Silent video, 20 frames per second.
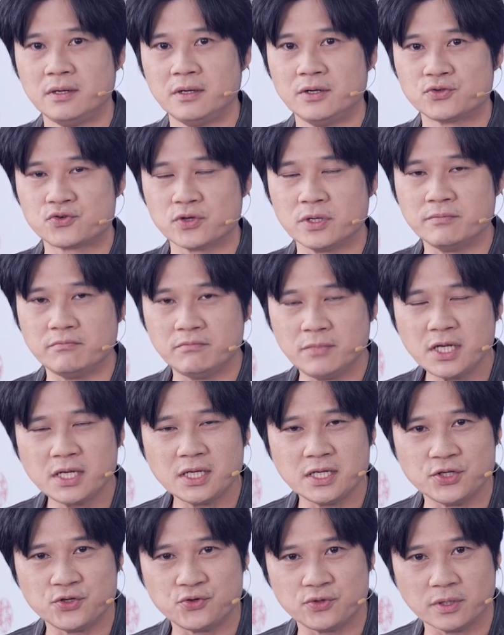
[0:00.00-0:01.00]
所以命
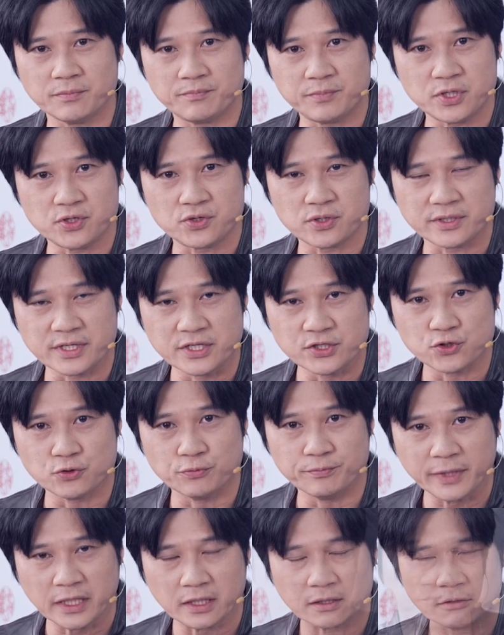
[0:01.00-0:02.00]
理学必须要研究
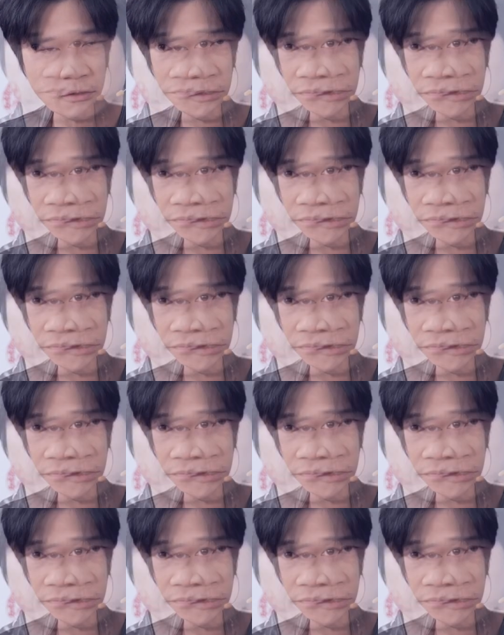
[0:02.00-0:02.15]
命，